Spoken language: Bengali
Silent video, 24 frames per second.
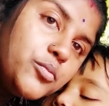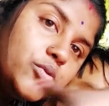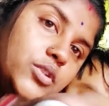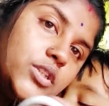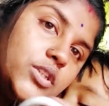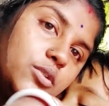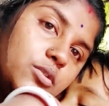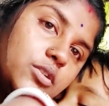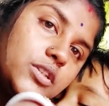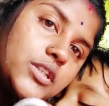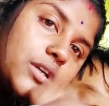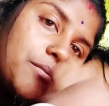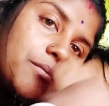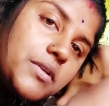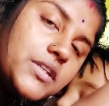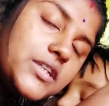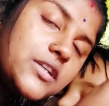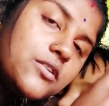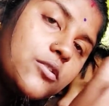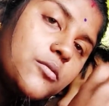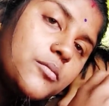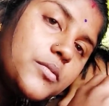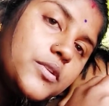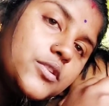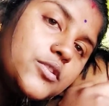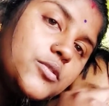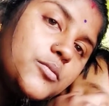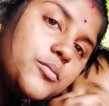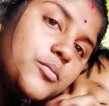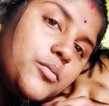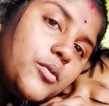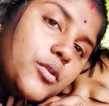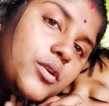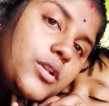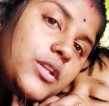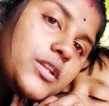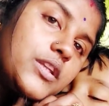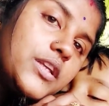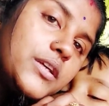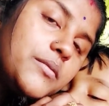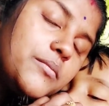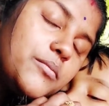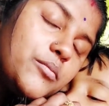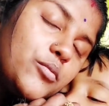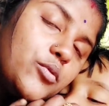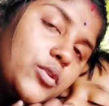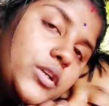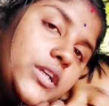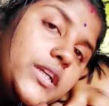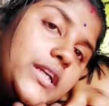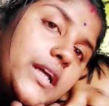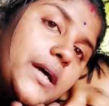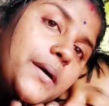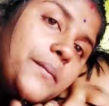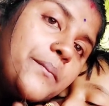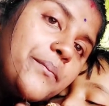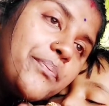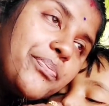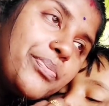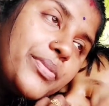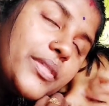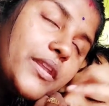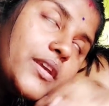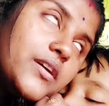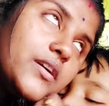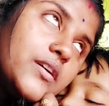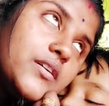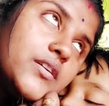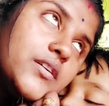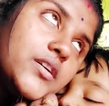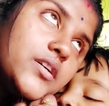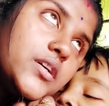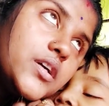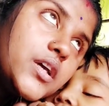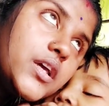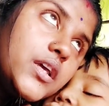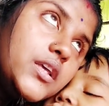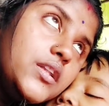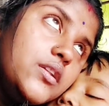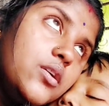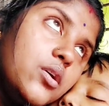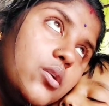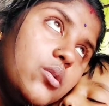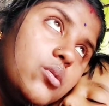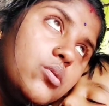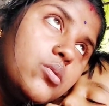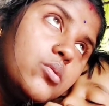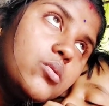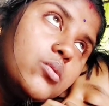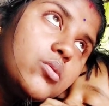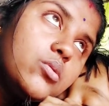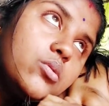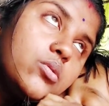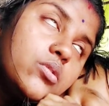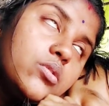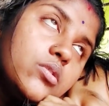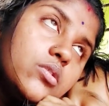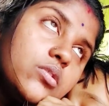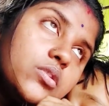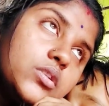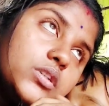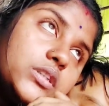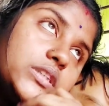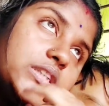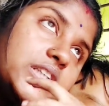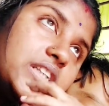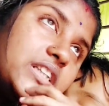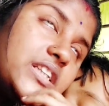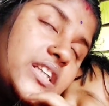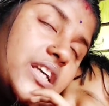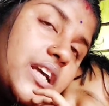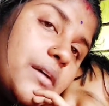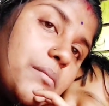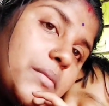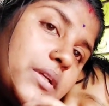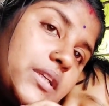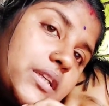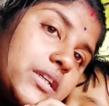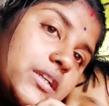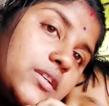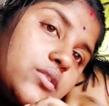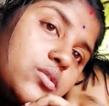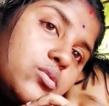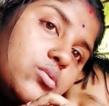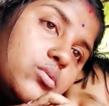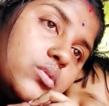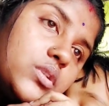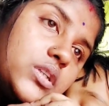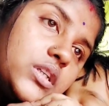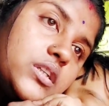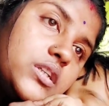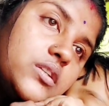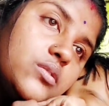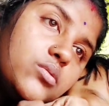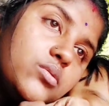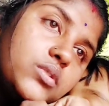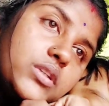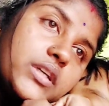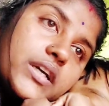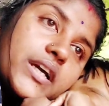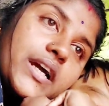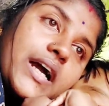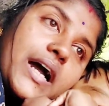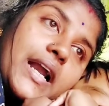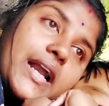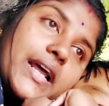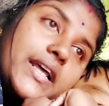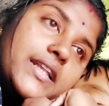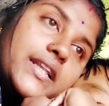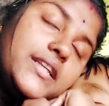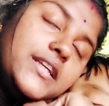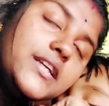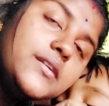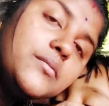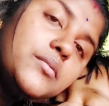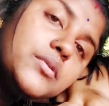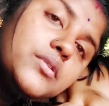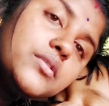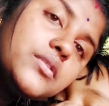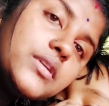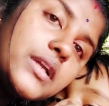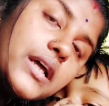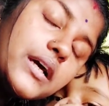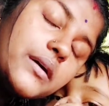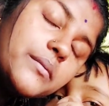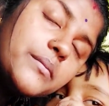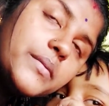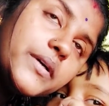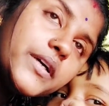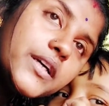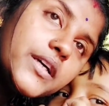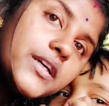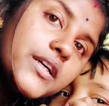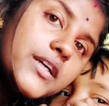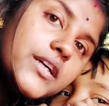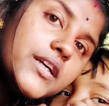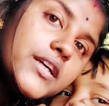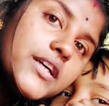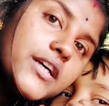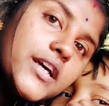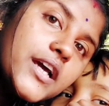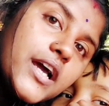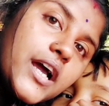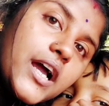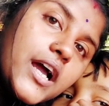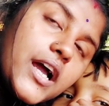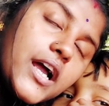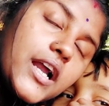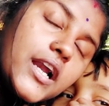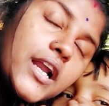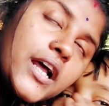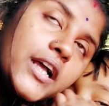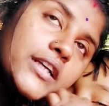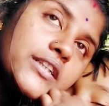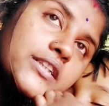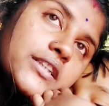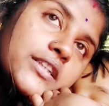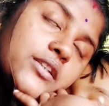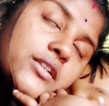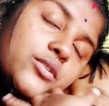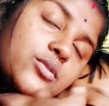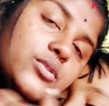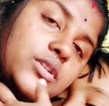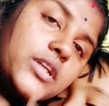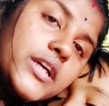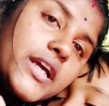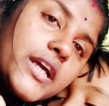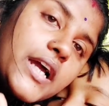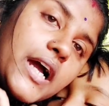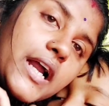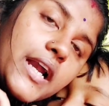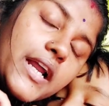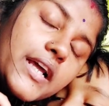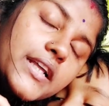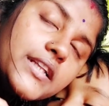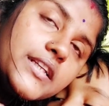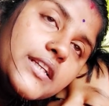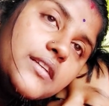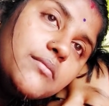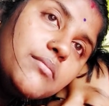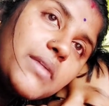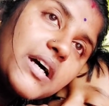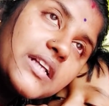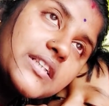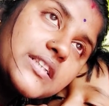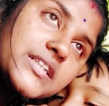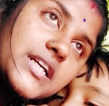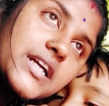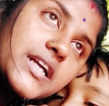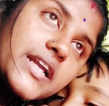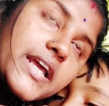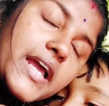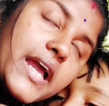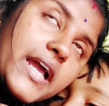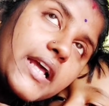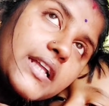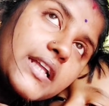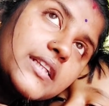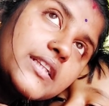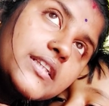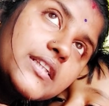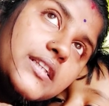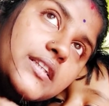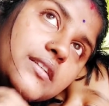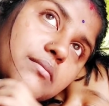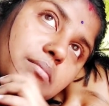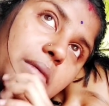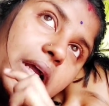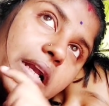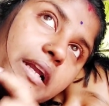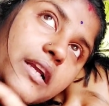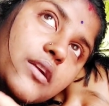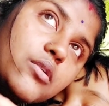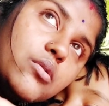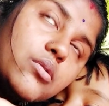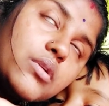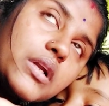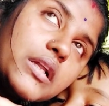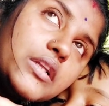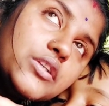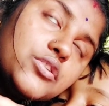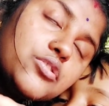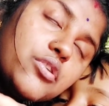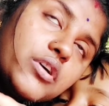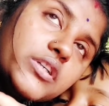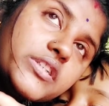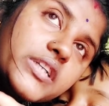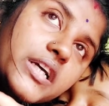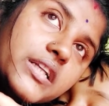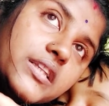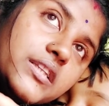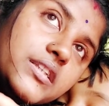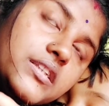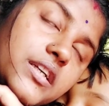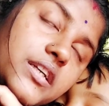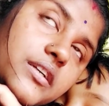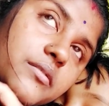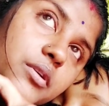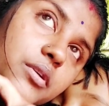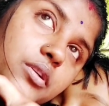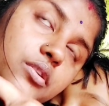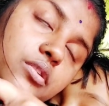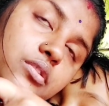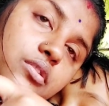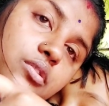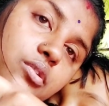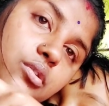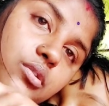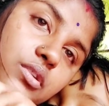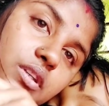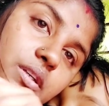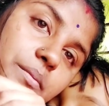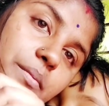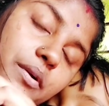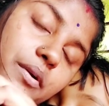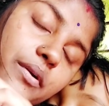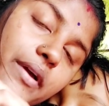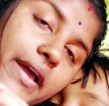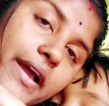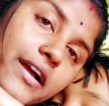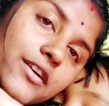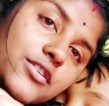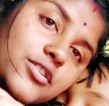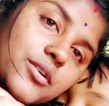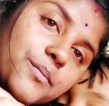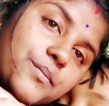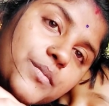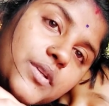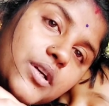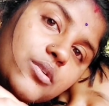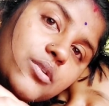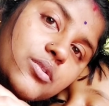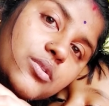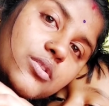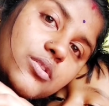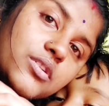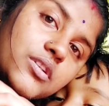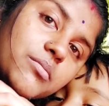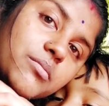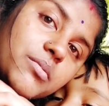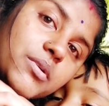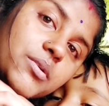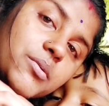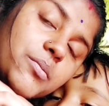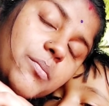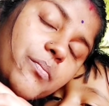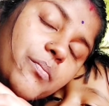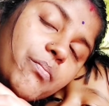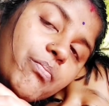বুঝে ওর সামনে সেরকম কিছু বলতে বলি না এই ধরো যেতে আমাদের দুদিন দু থেকে আড়াই দিনের মতন লাগবে আর আসতে দু থেকে আড়াই দিন মাঝখানে একদিন মানে টোটাল ছয় সাত দিনের মতন ধরতে পারো এক সপ্তাহ ধরতে পারো